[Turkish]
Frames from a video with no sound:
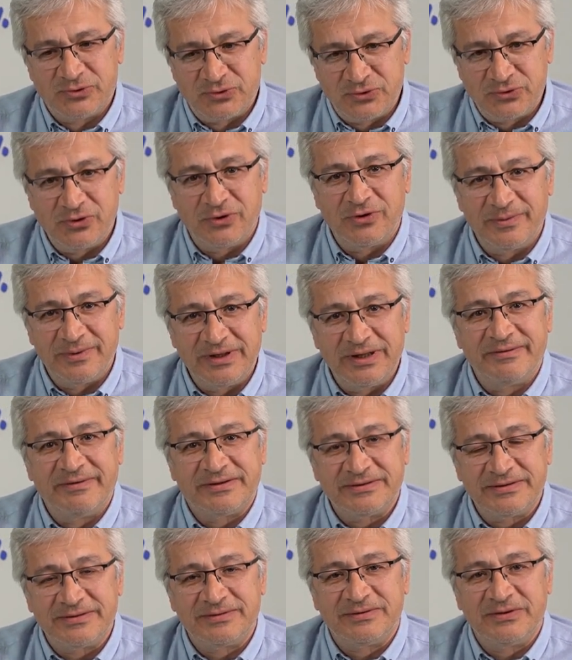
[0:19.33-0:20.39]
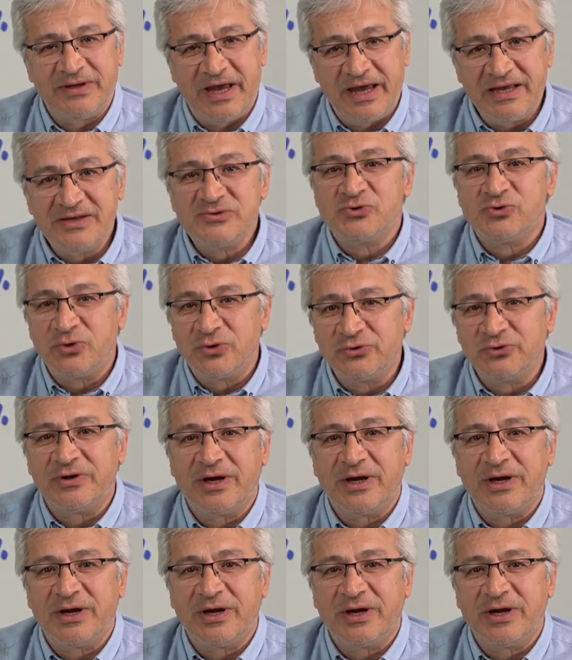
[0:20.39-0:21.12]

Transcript: Sormayın evet. En zor